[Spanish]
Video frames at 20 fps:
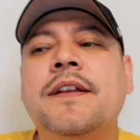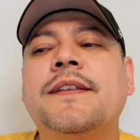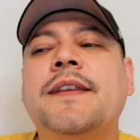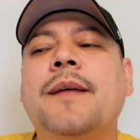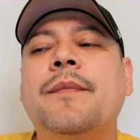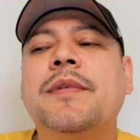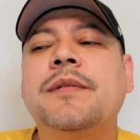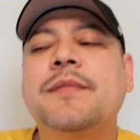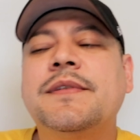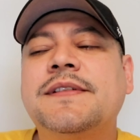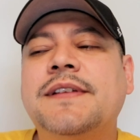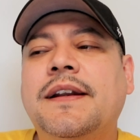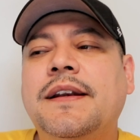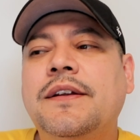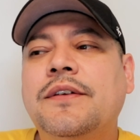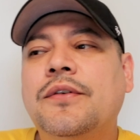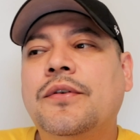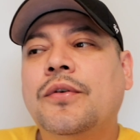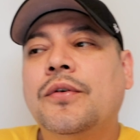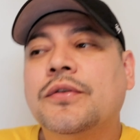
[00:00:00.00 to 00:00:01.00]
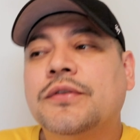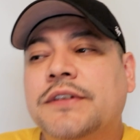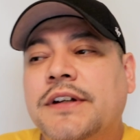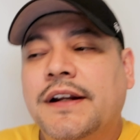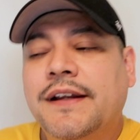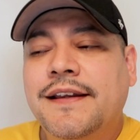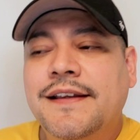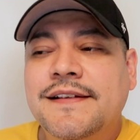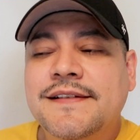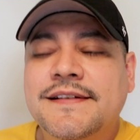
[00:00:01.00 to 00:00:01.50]
También me salió
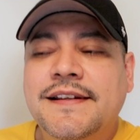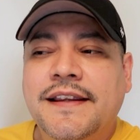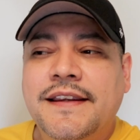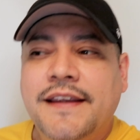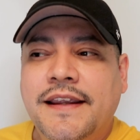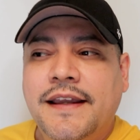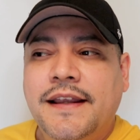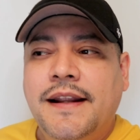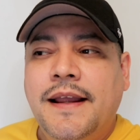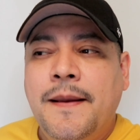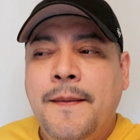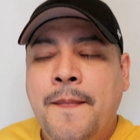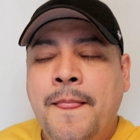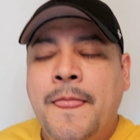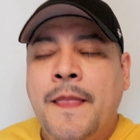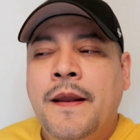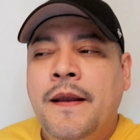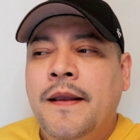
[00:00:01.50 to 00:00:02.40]
otra quinceñera